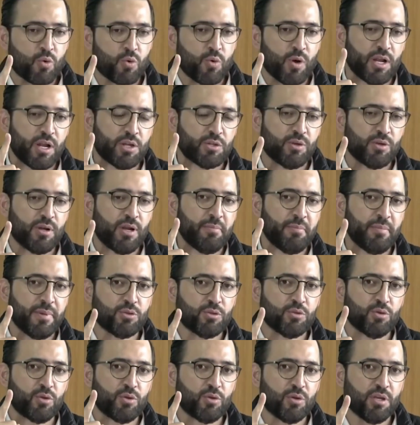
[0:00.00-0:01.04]
cuáles son las
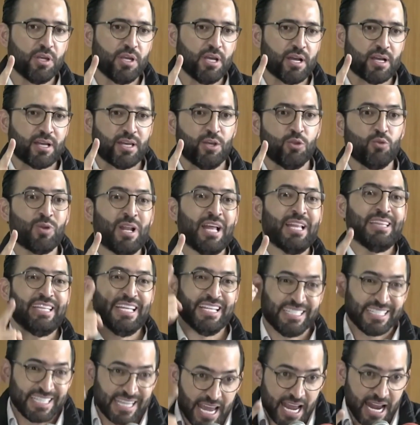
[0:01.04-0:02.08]
metodologías que durante
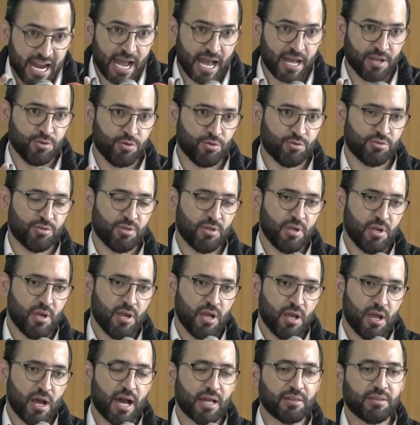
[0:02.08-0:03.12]
100 años
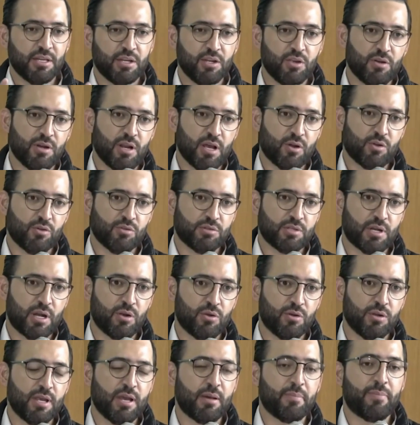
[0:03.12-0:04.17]
ha tenido la
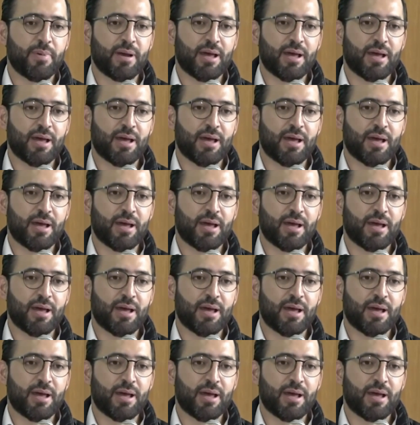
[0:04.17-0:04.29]
Contraloría